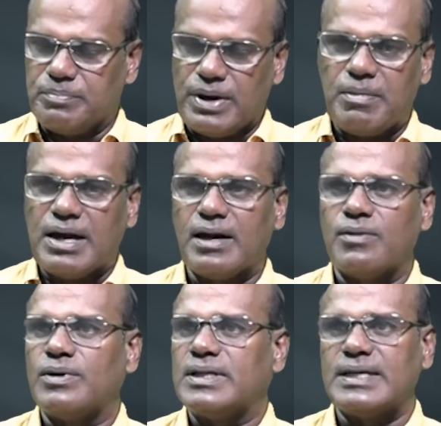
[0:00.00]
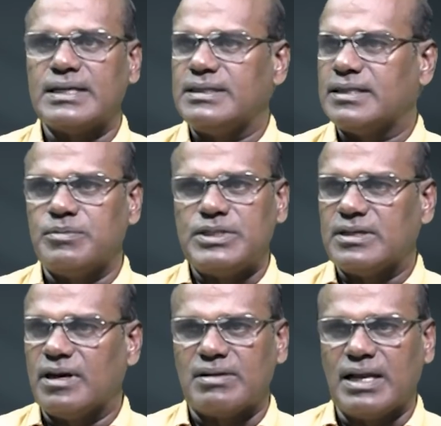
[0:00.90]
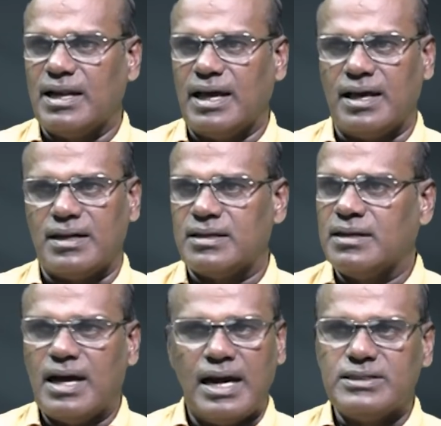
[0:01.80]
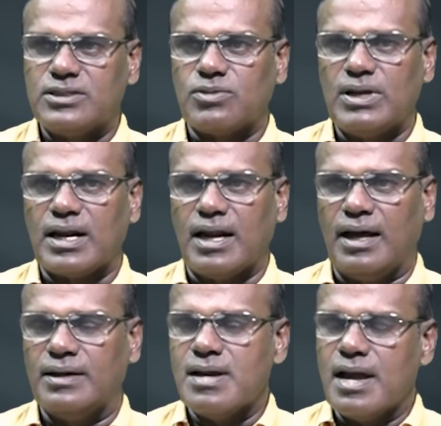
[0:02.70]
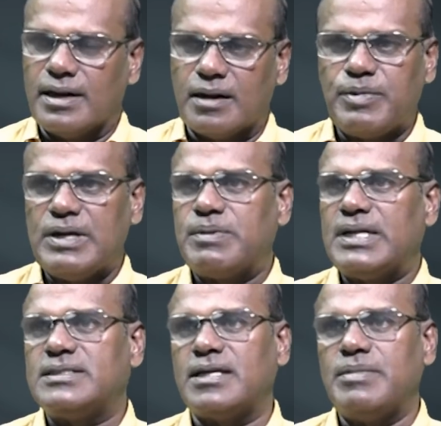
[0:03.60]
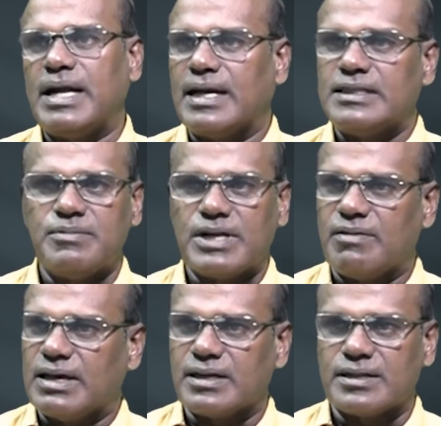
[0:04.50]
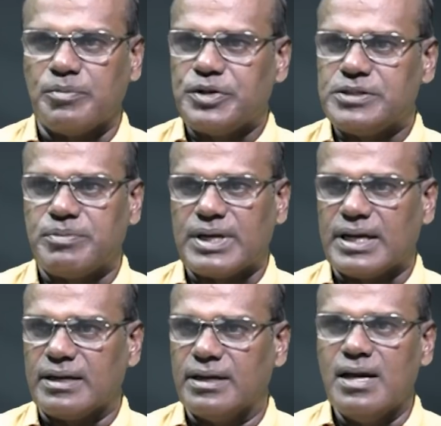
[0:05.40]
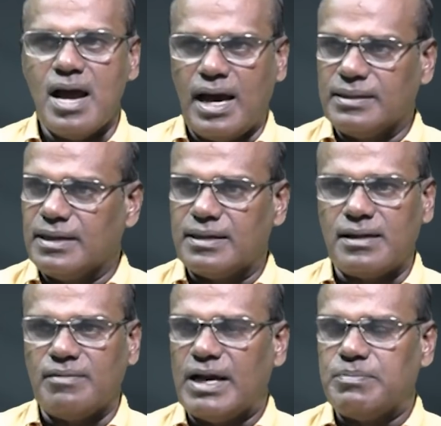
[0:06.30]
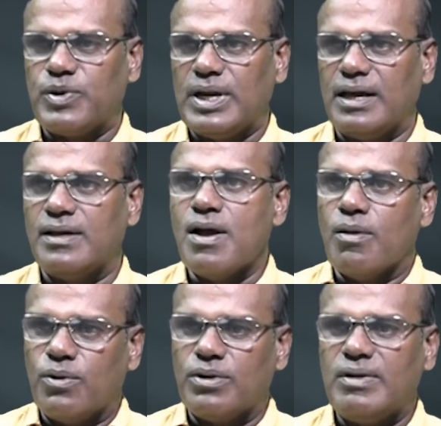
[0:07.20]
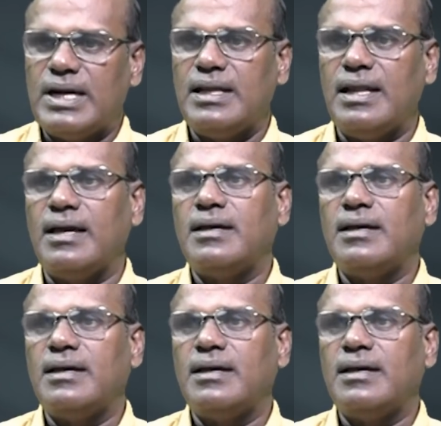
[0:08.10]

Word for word: பாமகவுக்குள்ள தகுதி தேமுதிகவுக்கு இல்லை அதில் அடித்து சொல்லிடலாம் எடப்பாடி பழனிசாமி அதிமுக வழக்குக்கு தான் முயற்சி பண்ணுறாரு அந்த இடத்துலையும் வாய்ப்பு இல்லை ஒரு வேளையில்